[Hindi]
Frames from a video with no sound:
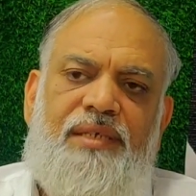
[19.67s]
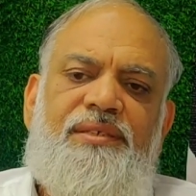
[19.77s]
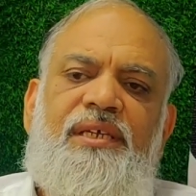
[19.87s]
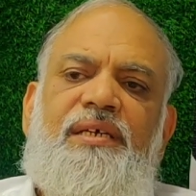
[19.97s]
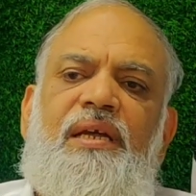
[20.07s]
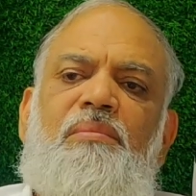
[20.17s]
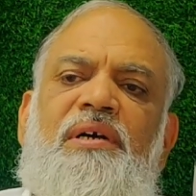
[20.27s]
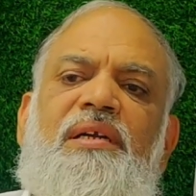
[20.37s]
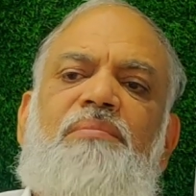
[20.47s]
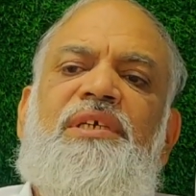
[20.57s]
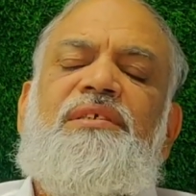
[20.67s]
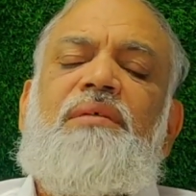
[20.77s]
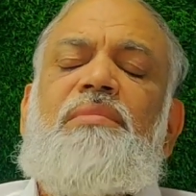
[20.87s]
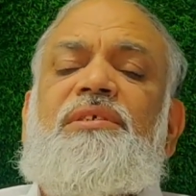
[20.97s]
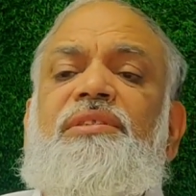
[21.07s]
नाजरन कराम अगर हम ये
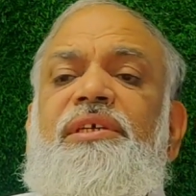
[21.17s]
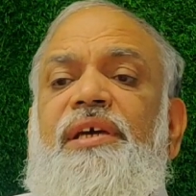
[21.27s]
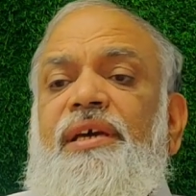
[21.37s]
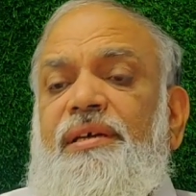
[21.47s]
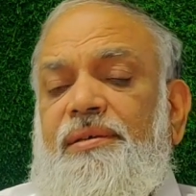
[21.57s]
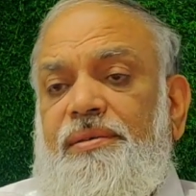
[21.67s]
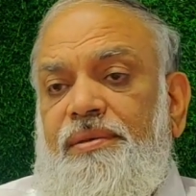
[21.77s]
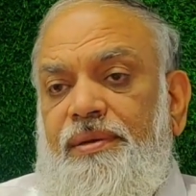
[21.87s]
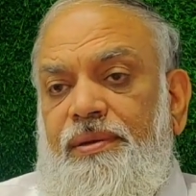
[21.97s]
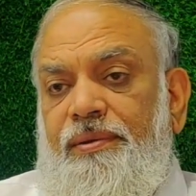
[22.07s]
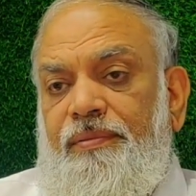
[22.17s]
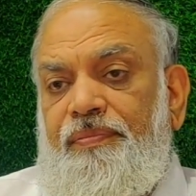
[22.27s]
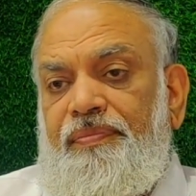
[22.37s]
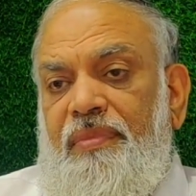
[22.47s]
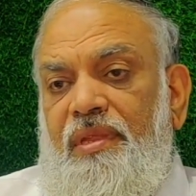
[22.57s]
समझते हैं
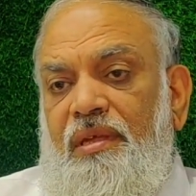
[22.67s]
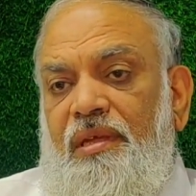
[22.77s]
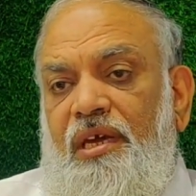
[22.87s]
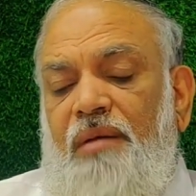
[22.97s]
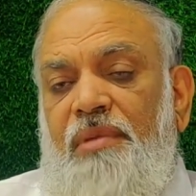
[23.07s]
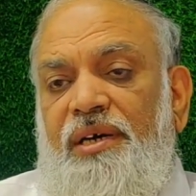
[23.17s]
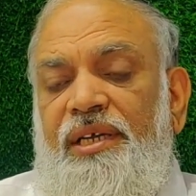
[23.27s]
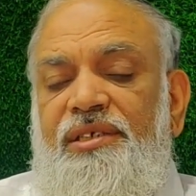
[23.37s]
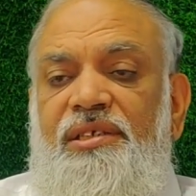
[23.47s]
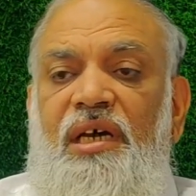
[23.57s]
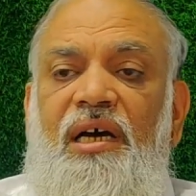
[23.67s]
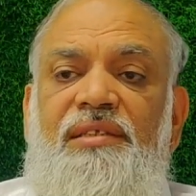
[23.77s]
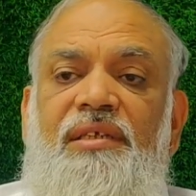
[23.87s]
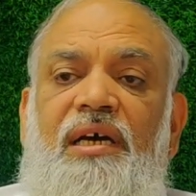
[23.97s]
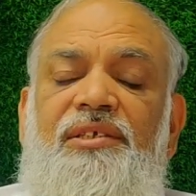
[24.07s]
कि हमारे
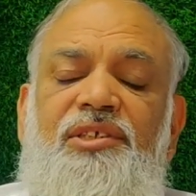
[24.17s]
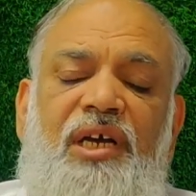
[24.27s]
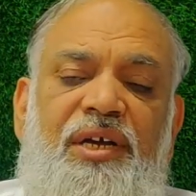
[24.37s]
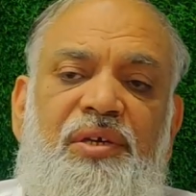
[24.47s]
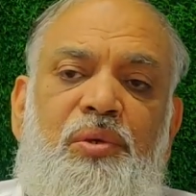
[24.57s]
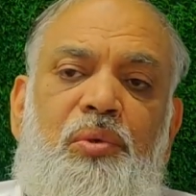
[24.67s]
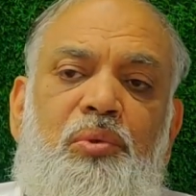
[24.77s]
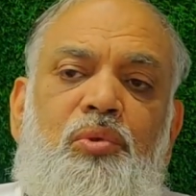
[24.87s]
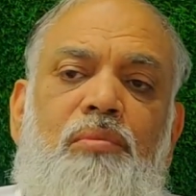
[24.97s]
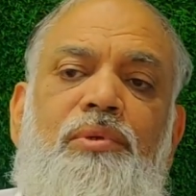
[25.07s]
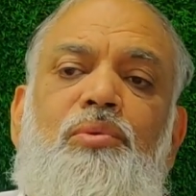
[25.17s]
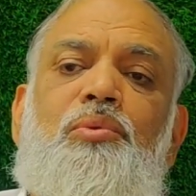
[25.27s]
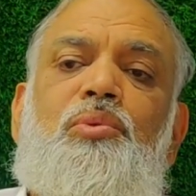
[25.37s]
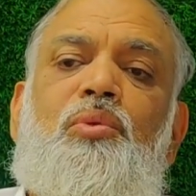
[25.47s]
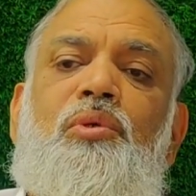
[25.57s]
साथ अच्छाई हो तो हमें
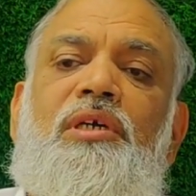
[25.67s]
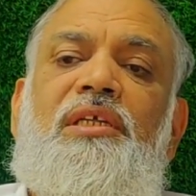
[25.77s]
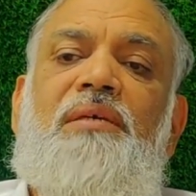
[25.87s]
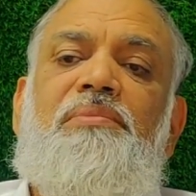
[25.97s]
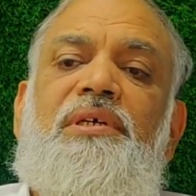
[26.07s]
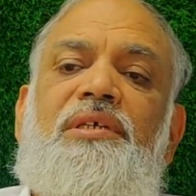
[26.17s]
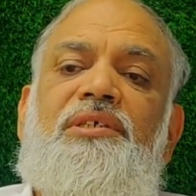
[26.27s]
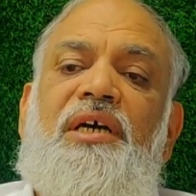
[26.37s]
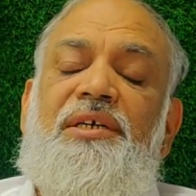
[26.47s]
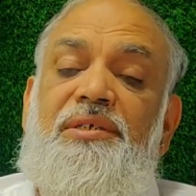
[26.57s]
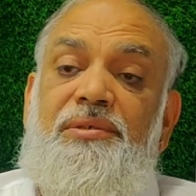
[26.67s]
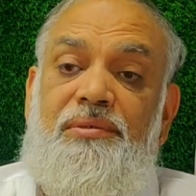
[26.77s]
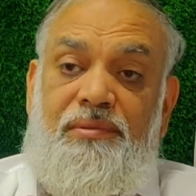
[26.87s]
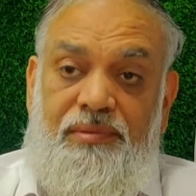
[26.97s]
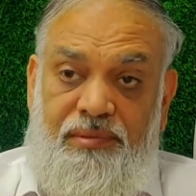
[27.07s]
दूसरों के लिए भी अच्छाई
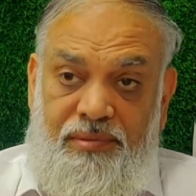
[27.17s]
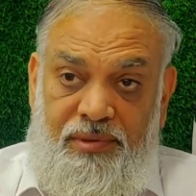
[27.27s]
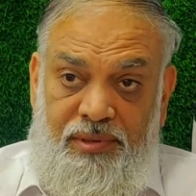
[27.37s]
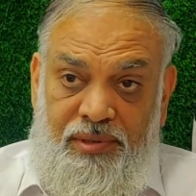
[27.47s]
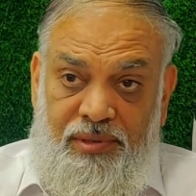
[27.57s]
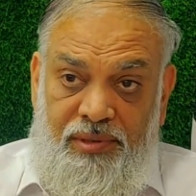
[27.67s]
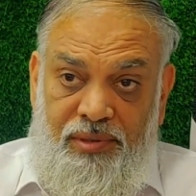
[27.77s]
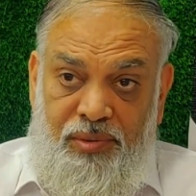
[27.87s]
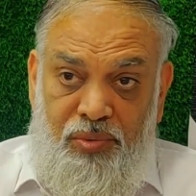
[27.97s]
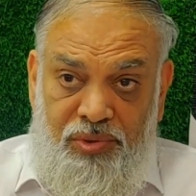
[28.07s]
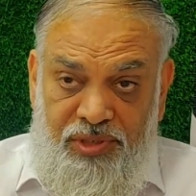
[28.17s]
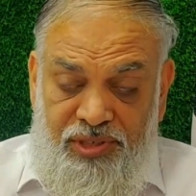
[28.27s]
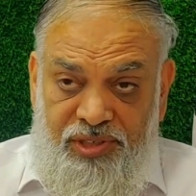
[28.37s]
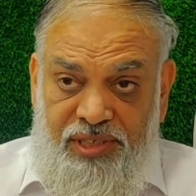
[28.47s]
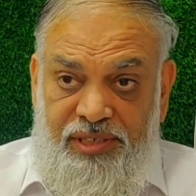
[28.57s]

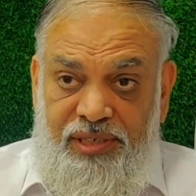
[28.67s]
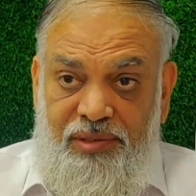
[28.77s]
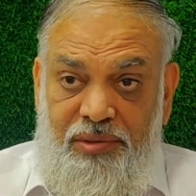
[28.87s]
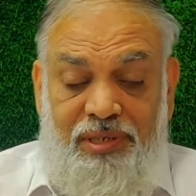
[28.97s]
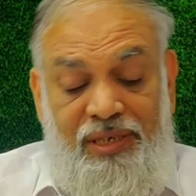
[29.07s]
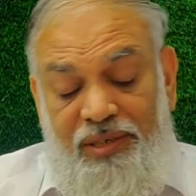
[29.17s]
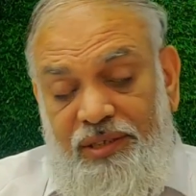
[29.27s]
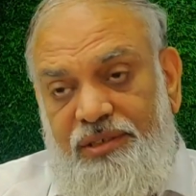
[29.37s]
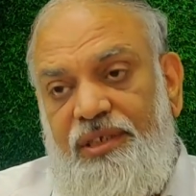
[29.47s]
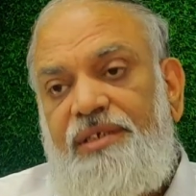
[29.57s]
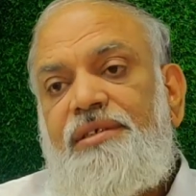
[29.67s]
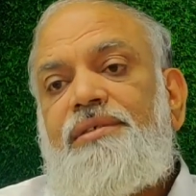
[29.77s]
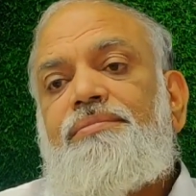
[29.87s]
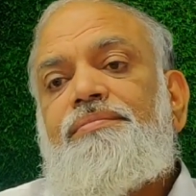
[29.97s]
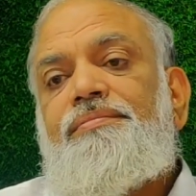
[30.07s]
सोचनी चाहिए और करनी
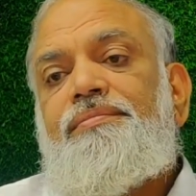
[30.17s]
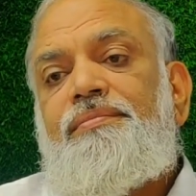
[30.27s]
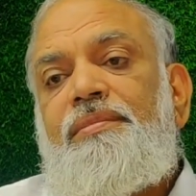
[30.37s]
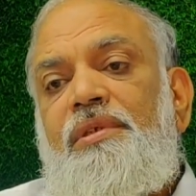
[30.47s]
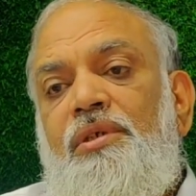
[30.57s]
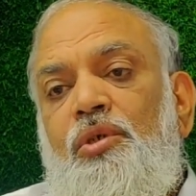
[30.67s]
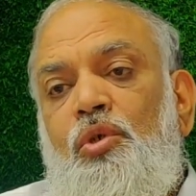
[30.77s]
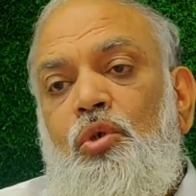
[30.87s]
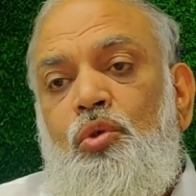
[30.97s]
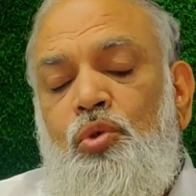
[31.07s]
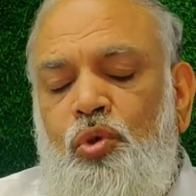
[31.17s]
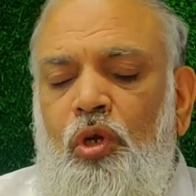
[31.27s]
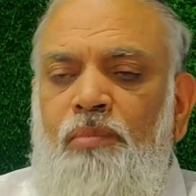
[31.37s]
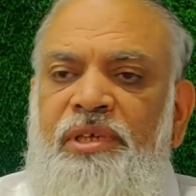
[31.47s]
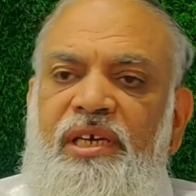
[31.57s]
चाहिए
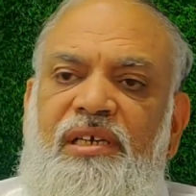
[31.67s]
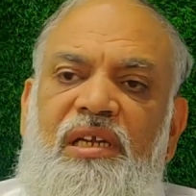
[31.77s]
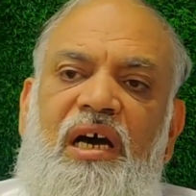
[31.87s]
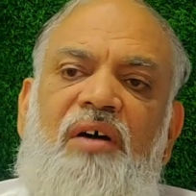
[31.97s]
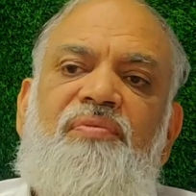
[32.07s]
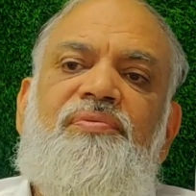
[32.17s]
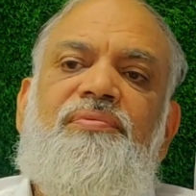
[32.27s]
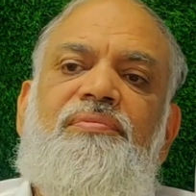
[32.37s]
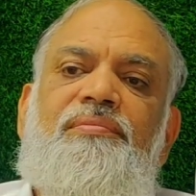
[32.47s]
जुल्म के खिलाफ